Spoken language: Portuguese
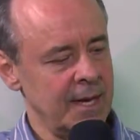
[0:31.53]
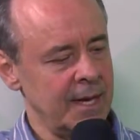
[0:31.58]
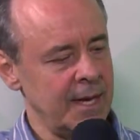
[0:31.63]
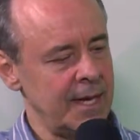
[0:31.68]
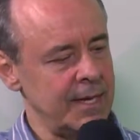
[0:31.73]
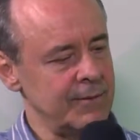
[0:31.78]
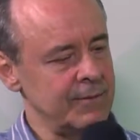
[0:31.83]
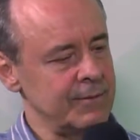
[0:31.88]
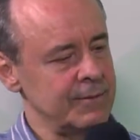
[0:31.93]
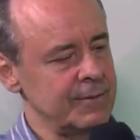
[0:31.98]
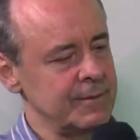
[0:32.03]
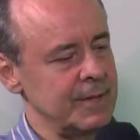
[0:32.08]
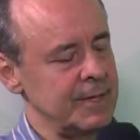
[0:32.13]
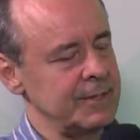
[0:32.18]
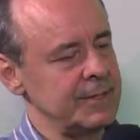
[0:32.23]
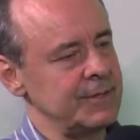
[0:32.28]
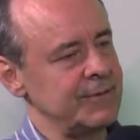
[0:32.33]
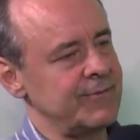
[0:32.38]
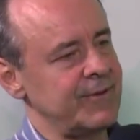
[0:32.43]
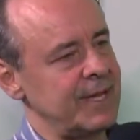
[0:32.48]
Hélio,
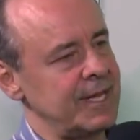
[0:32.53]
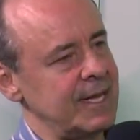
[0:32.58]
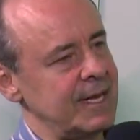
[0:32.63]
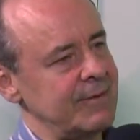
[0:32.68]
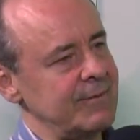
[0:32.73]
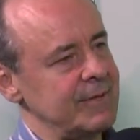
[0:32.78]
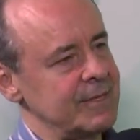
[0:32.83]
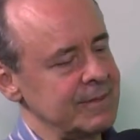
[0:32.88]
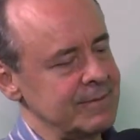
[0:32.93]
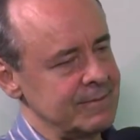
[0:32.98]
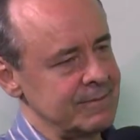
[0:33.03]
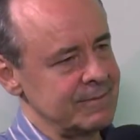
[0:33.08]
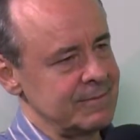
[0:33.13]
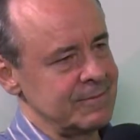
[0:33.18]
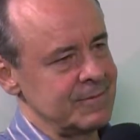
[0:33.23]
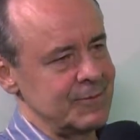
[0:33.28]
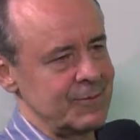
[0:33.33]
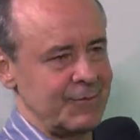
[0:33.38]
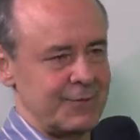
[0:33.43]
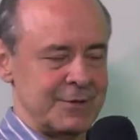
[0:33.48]
a gente falava
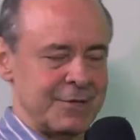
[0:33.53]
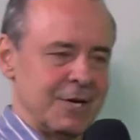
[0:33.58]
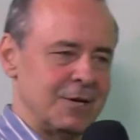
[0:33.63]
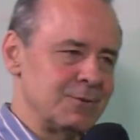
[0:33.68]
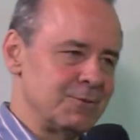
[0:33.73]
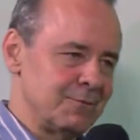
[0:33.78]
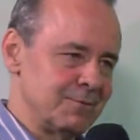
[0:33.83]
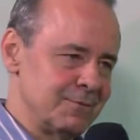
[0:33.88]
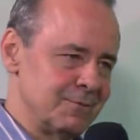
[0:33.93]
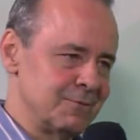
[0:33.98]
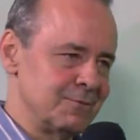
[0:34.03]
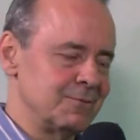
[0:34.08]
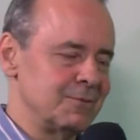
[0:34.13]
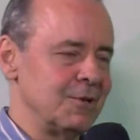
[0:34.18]
no final do